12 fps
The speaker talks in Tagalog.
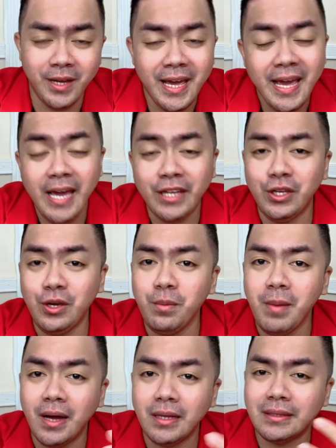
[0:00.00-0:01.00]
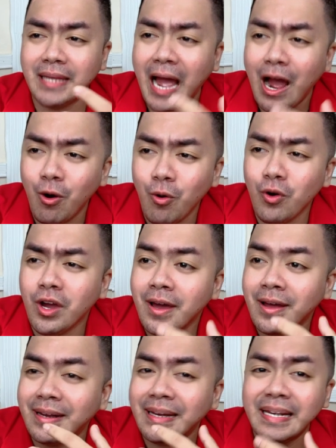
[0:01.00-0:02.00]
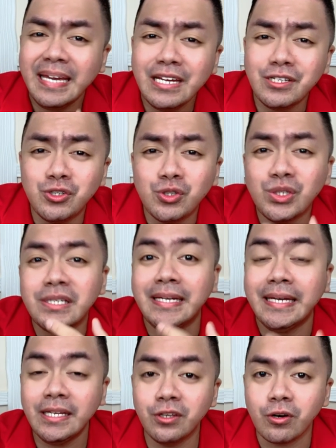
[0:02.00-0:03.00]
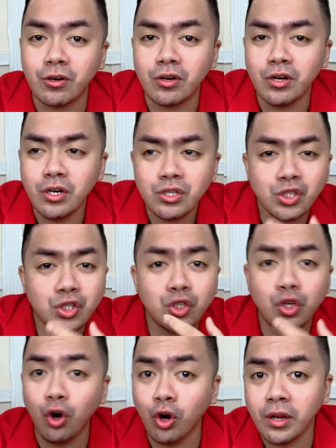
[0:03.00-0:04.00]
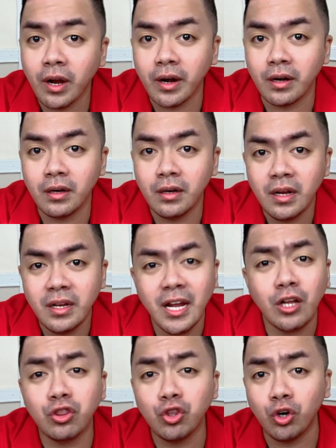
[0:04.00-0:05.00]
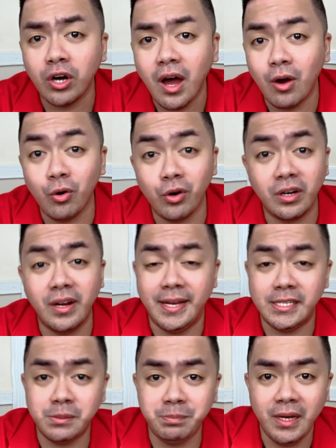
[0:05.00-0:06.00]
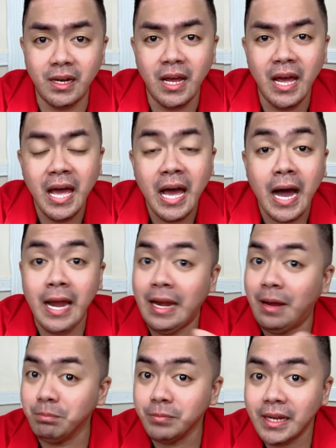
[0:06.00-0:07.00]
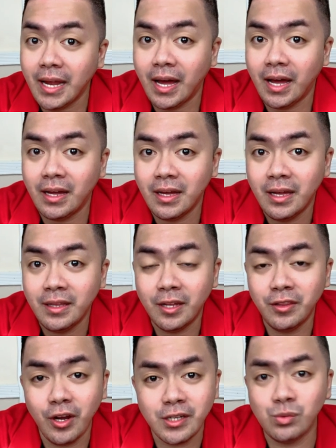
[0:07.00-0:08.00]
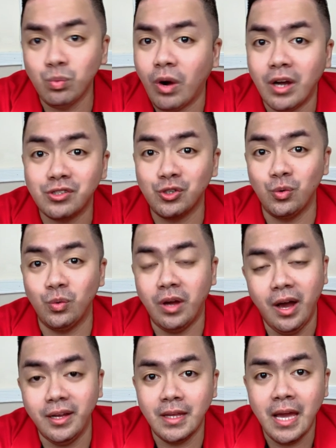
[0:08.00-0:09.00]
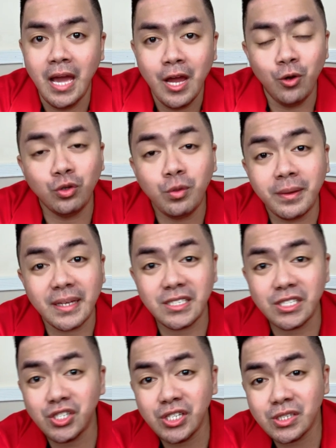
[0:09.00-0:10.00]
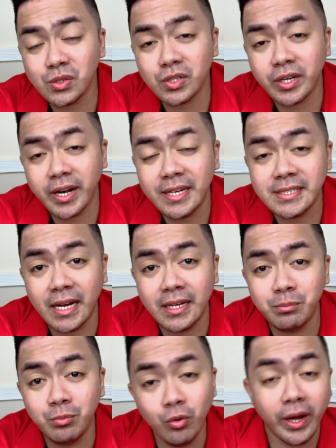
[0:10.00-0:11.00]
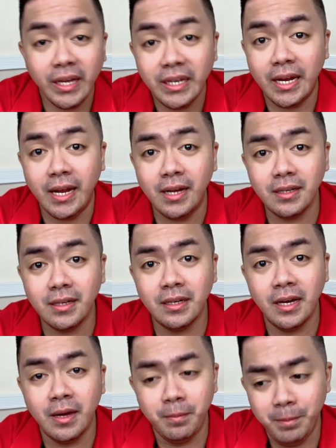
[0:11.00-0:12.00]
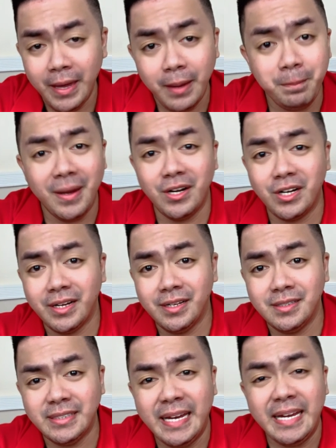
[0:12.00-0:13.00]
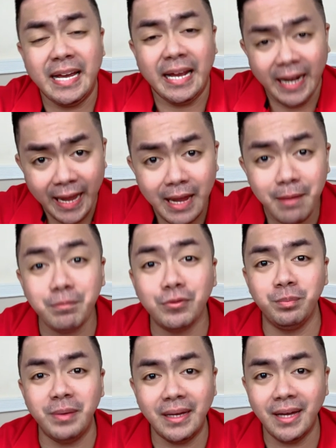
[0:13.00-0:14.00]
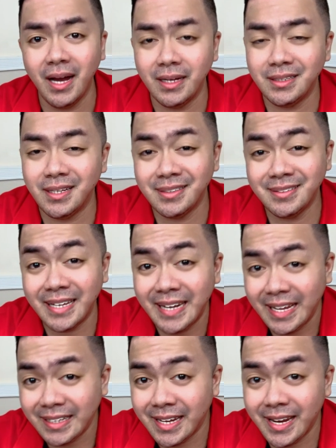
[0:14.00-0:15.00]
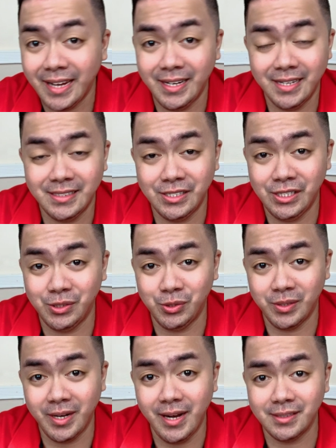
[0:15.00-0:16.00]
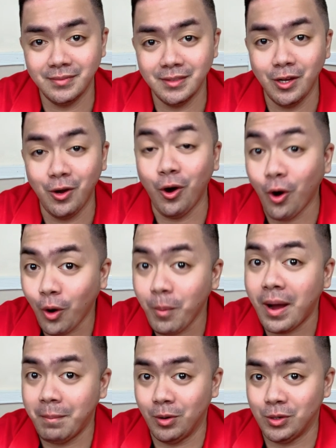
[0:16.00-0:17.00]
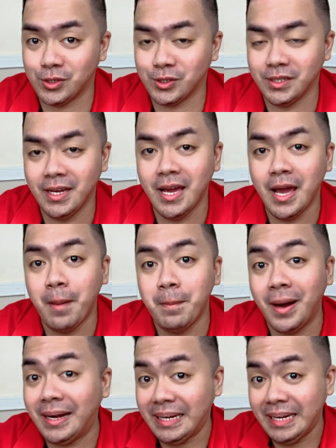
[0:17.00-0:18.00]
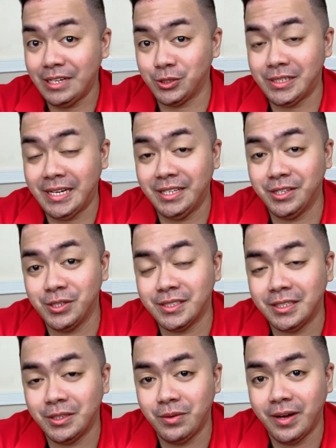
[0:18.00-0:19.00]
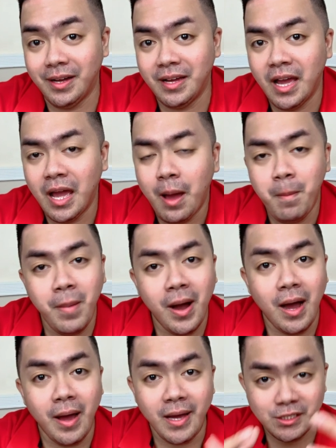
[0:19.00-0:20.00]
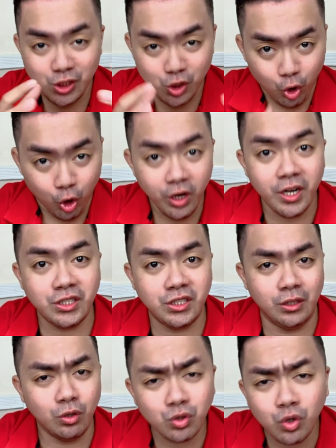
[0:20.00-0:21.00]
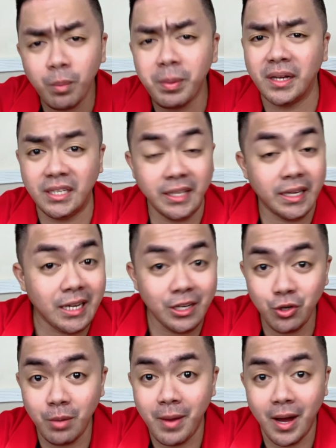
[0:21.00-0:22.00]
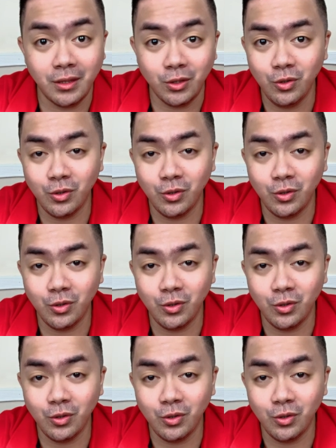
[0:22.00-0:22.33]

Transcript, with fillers: Ito yung mga taong religious leader, scholar ng Torah or Gospel. Alam nila na there's one true God. Nung dumating si Jesus Christ sa kabuhay nila, make miracles, and claim to be God, dinedenay nila si Jesus Christ. O mga boss, mga religious leaders na to ah, mga scholars na to, sobrang tatalino ng mga to